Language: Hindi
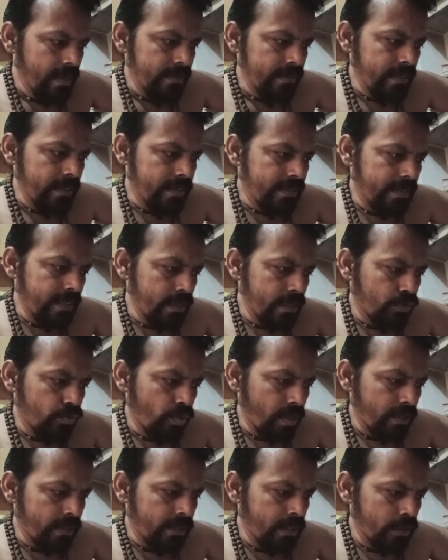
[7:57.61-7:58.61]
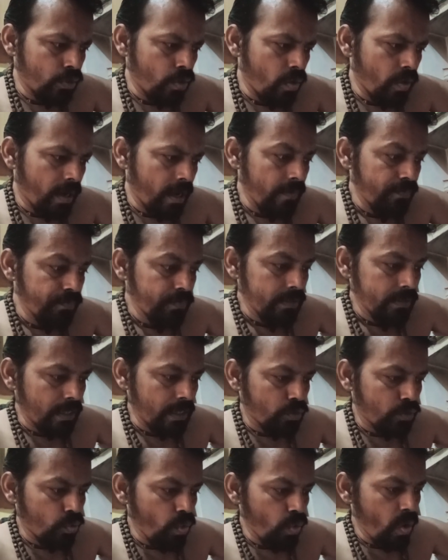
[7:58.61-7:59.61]
जिससे सुरक्षित होकर
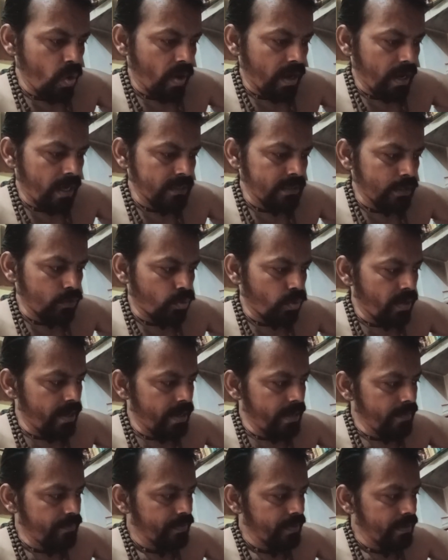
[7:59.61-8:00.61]
शत्रुओं का चतुर्णी